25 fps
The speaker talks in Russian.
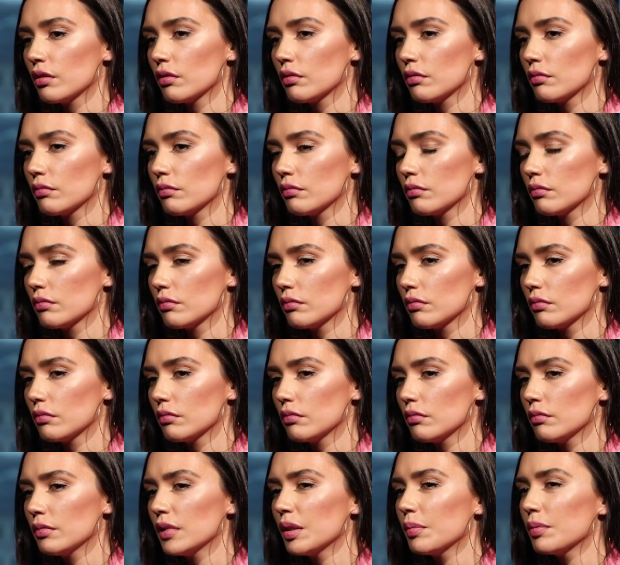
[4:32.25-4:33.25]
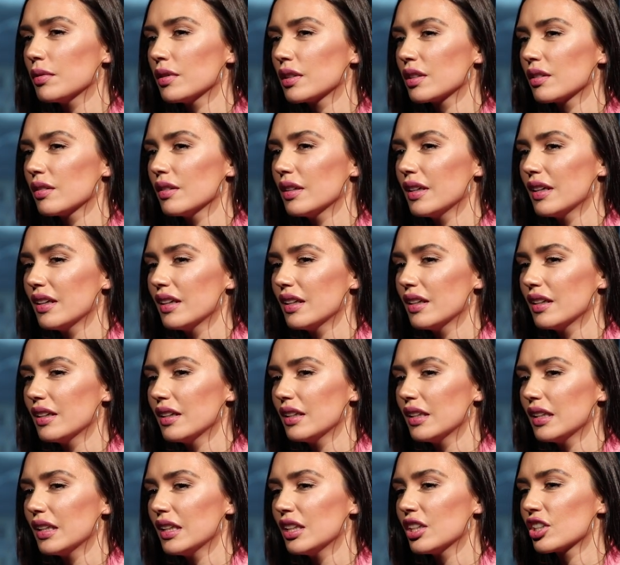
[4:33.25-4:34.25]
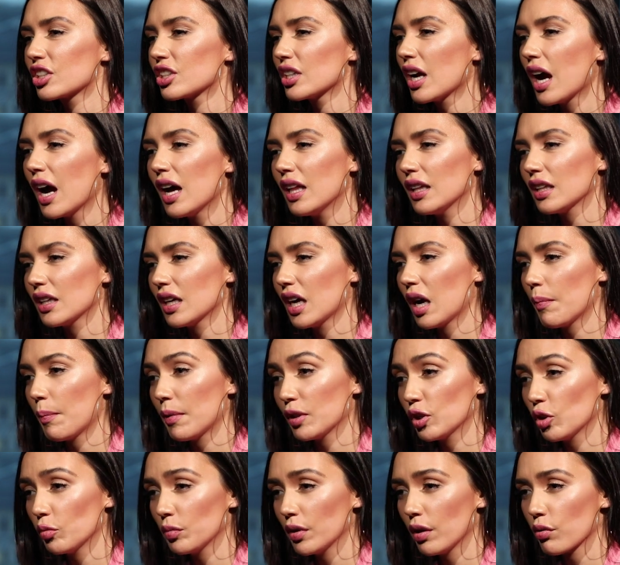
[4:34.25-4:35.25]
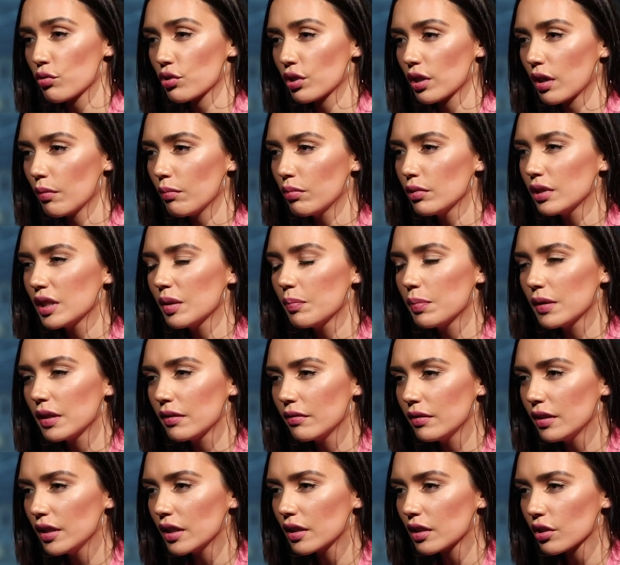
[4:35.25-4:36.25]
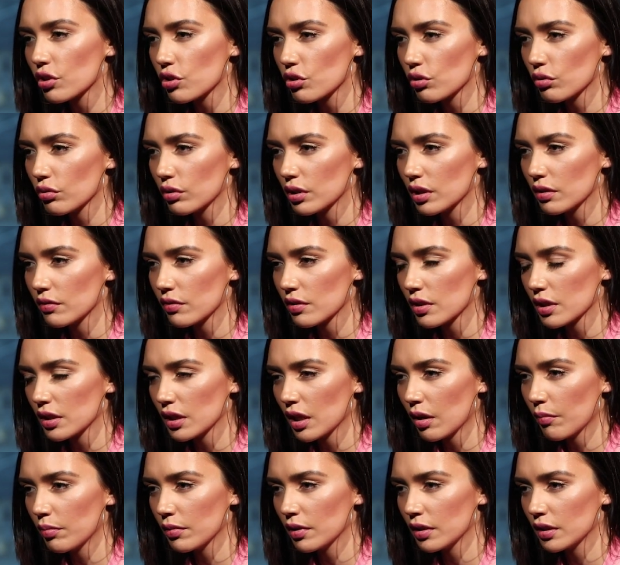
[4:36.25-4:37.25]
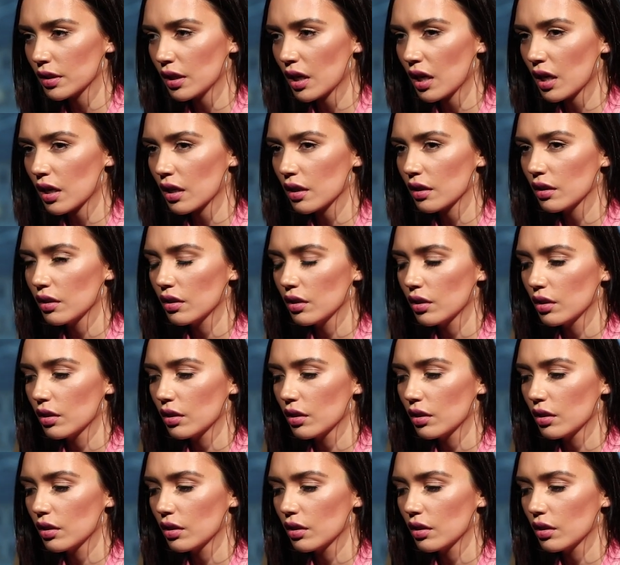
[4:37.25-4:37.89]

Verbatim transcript: Э, мне было и жалко, а потом я уже как будто и привыкла, что это всегда было так.